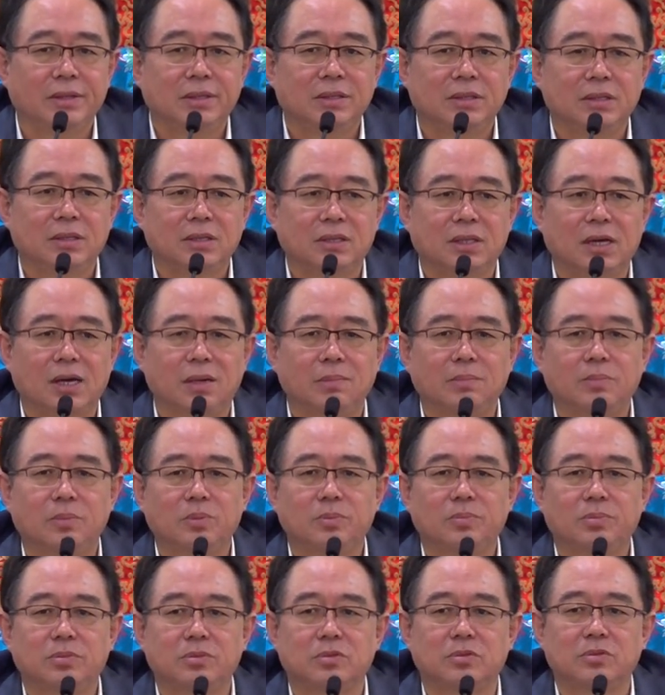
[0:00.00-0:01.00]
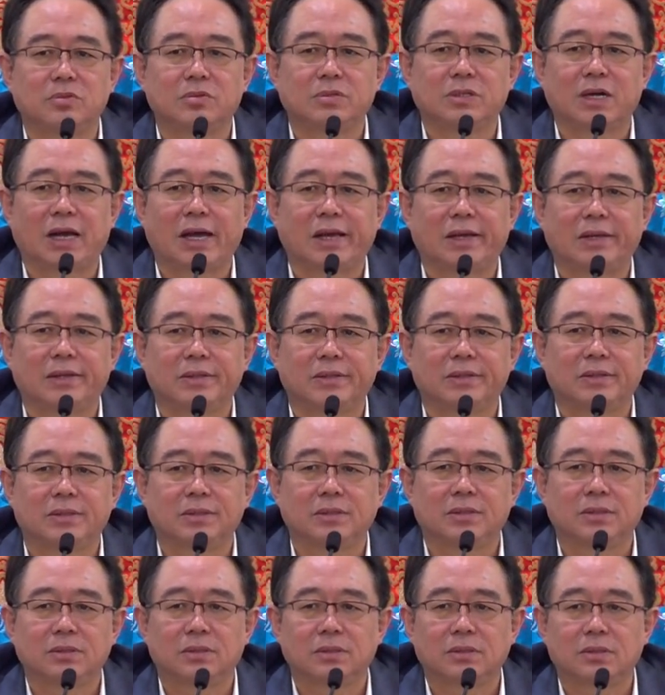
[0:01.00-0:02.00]
这肝部不舒展，
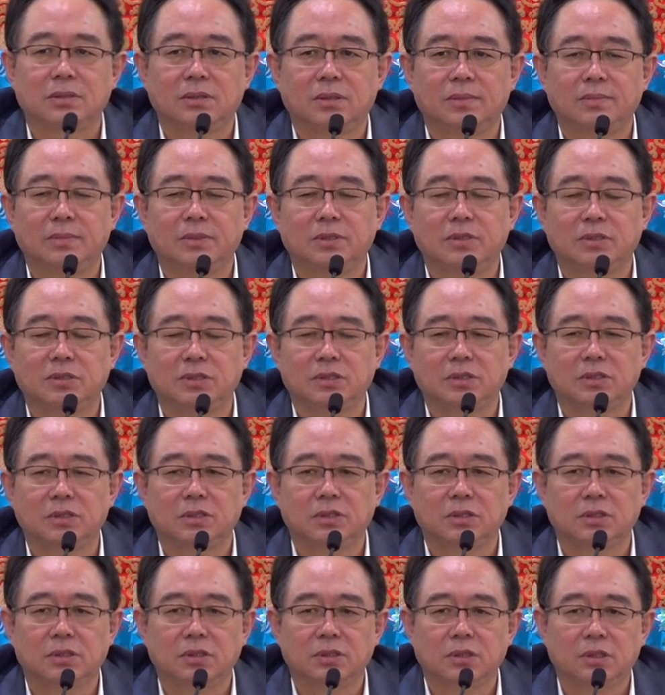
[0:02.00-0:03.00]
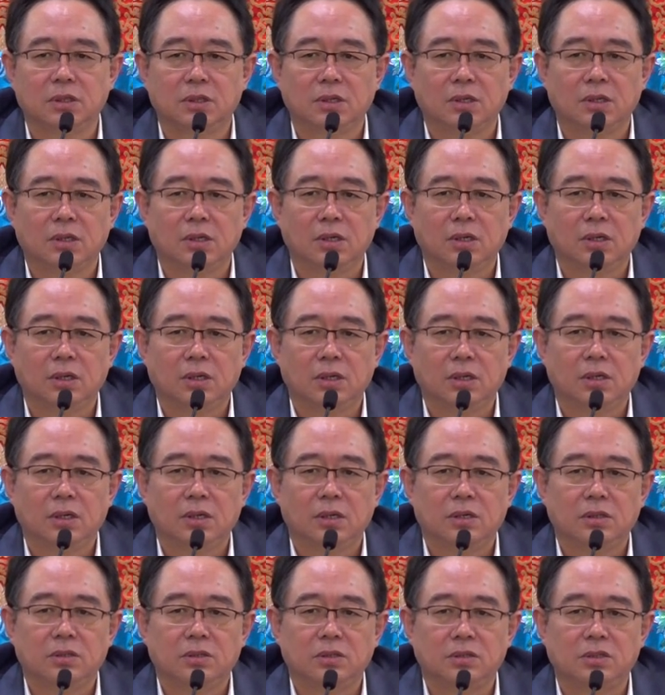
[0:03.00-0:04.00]
那么这个
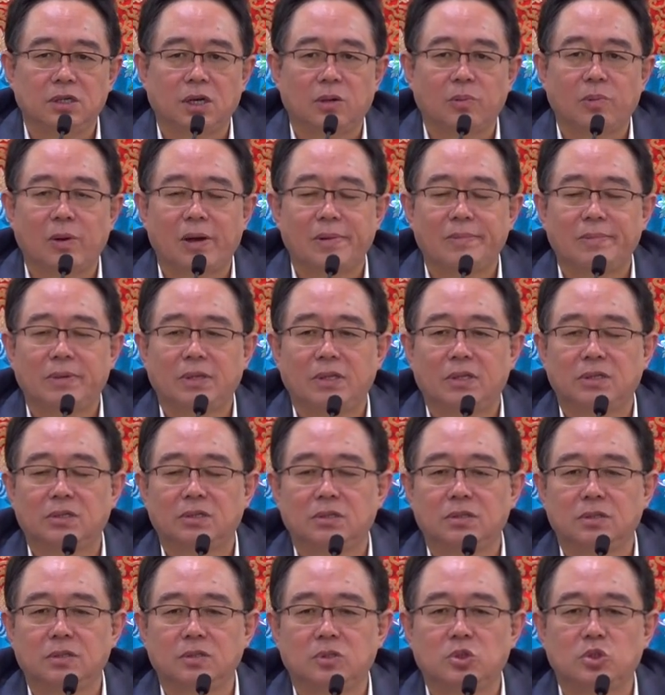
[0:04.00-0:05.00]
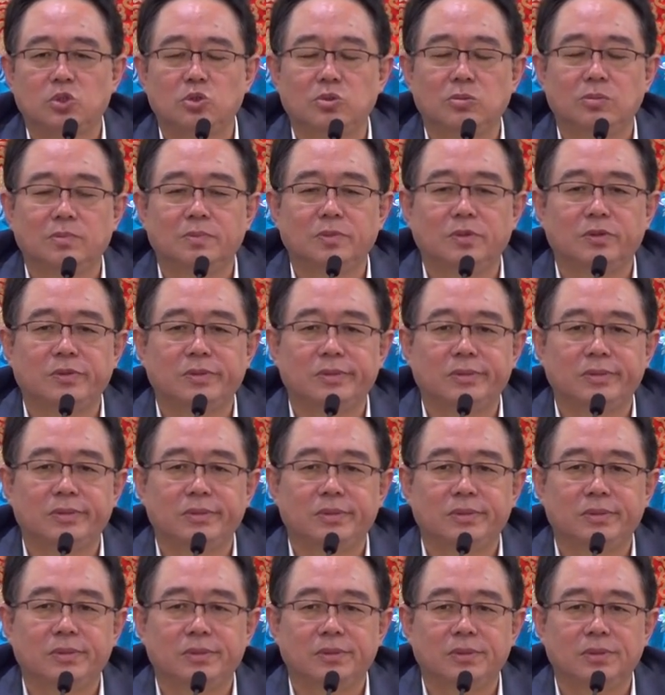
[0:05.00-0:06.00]
就像外面的这个树木，
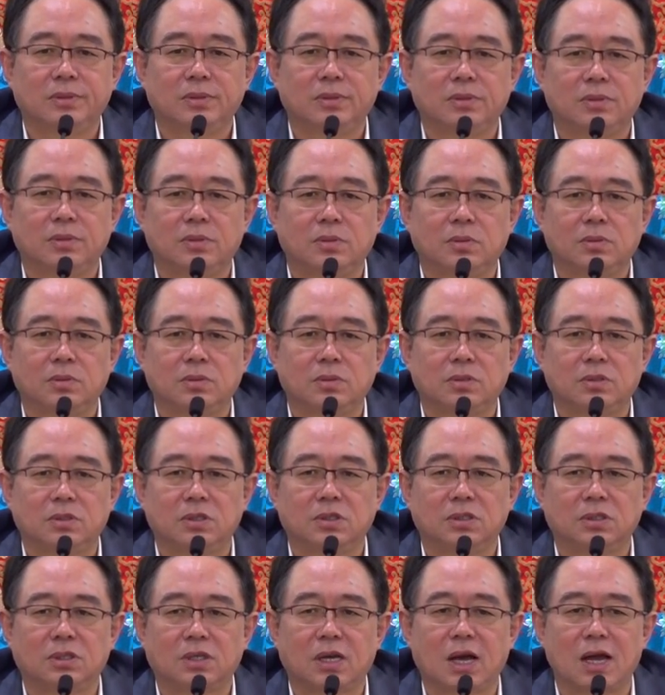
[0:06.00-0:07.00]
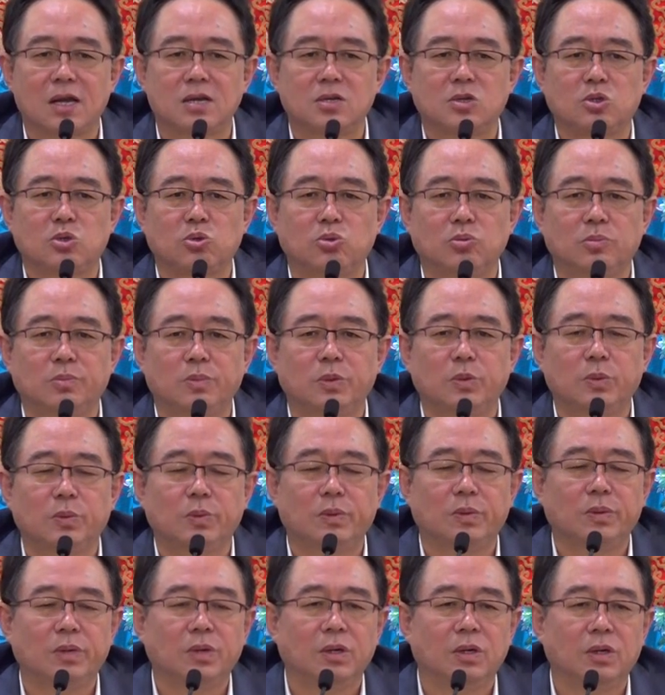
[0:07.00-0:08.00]
这个肝属
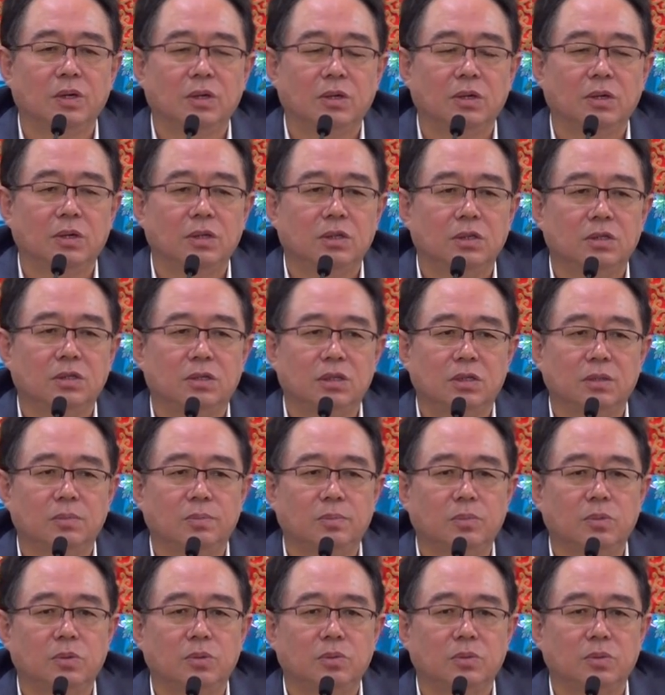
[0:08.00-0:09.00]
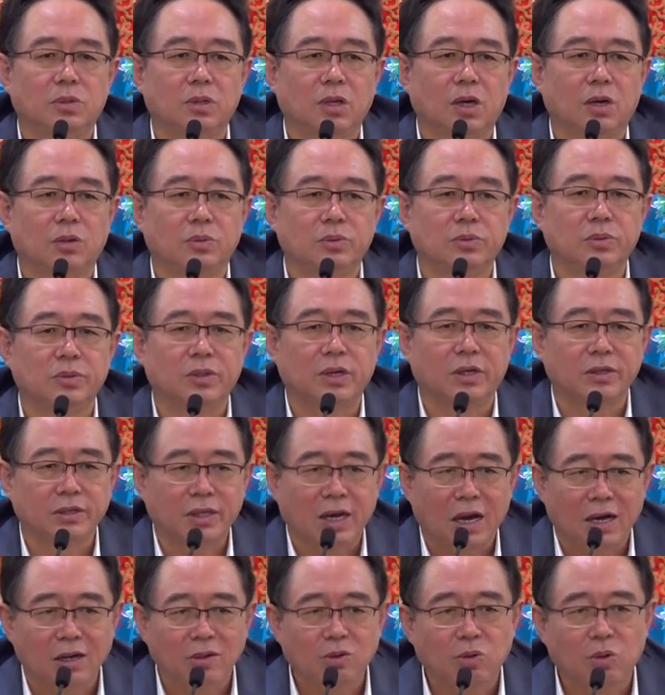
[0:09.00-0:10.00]
木，这个木要遇到
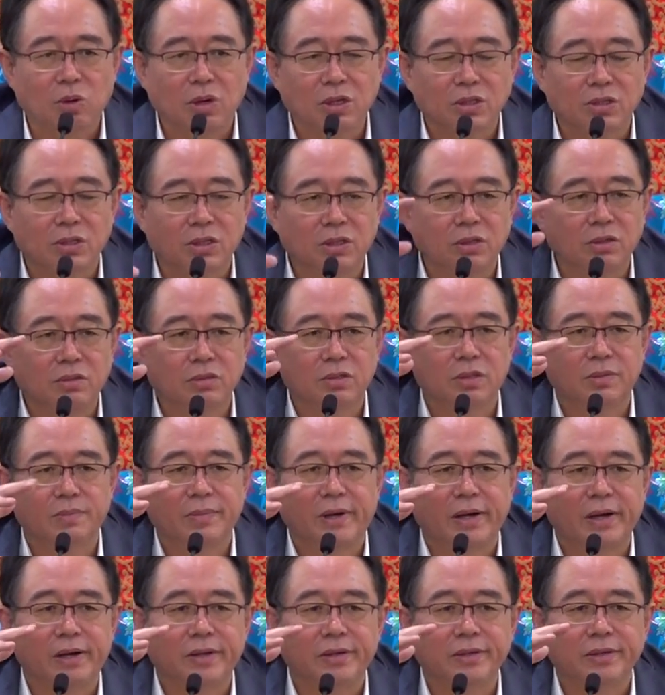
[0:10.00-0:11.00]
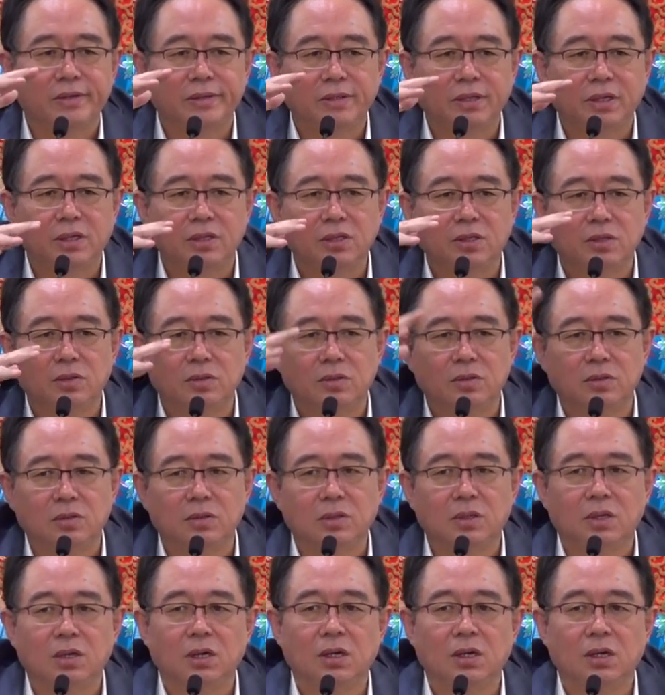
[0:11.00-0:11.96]
阳光能够什么？能够